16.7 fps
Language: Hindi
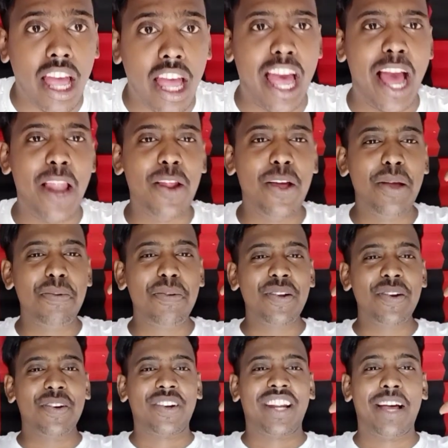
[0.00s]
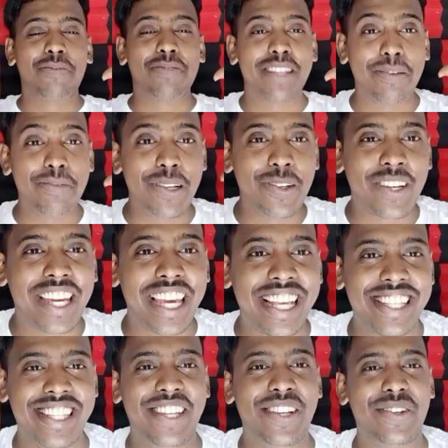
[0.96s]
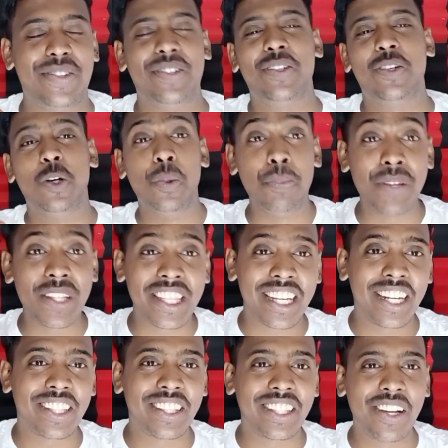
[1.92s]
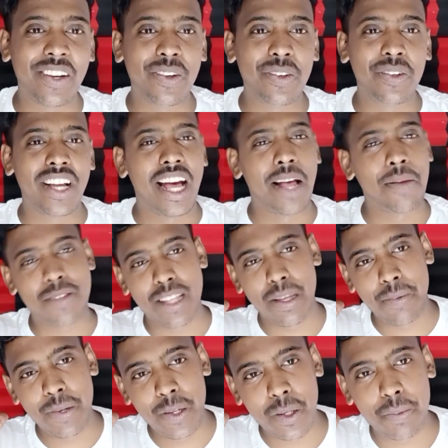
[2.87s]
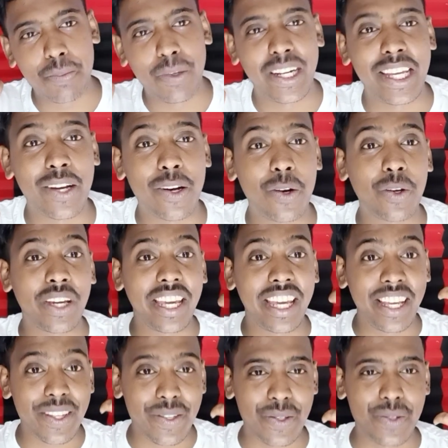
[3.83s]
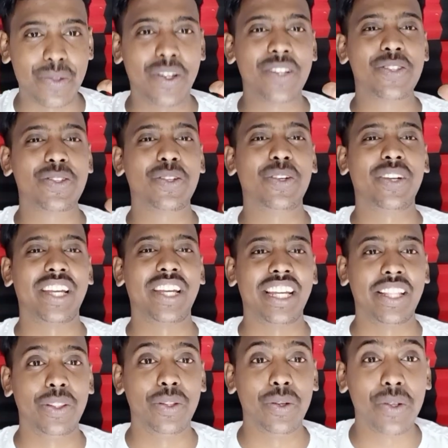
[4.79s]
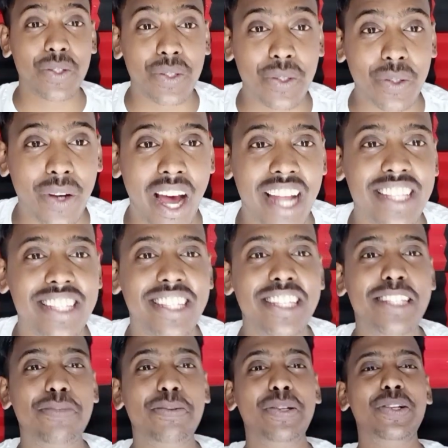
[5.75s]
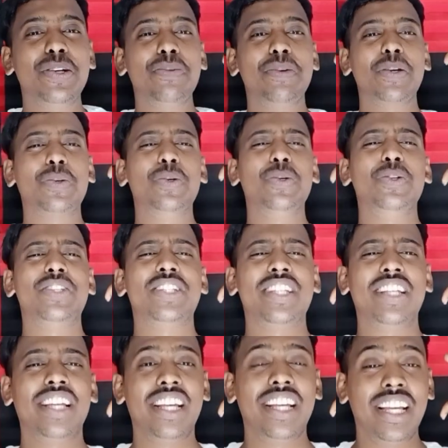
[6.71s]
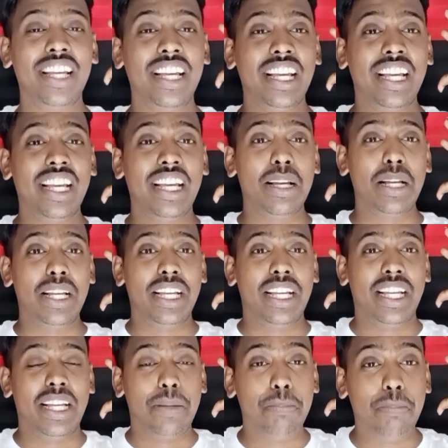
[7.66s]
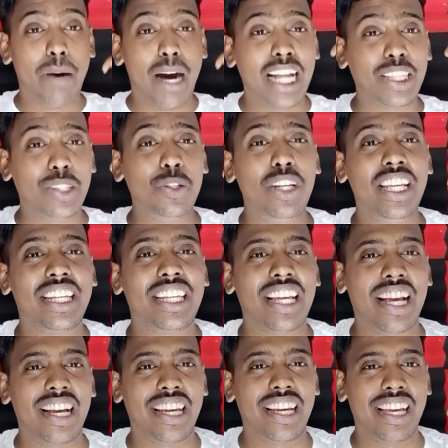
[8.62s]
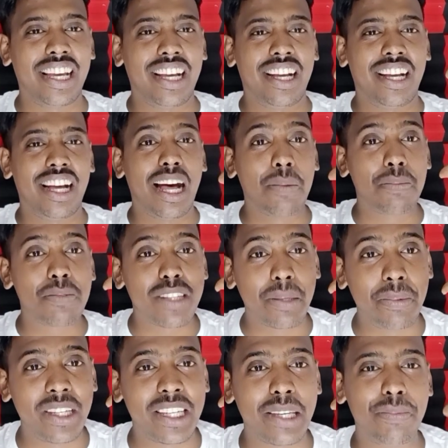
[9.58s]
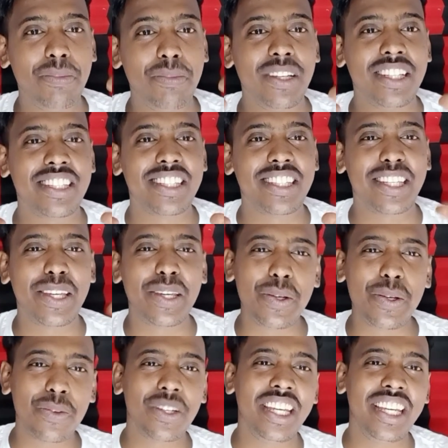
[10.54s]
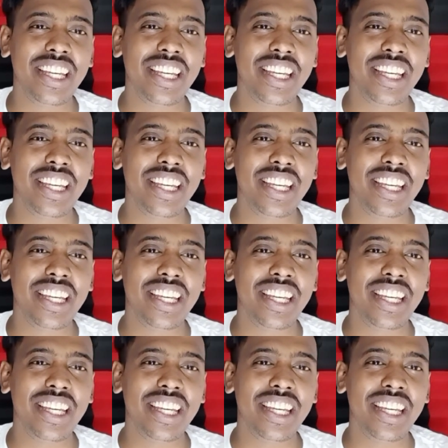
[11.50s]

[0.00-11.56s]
हेलो एवरीवन आप सभी लोग कैसे हो उम्मीद करता हूँ आप सभी लोग बढ़िया होंगे स्वस्थ होंगे दोस्तों आज की इस वीडियो में कुछ बातों लेके आ गया आप सभी के बीच क्योंकि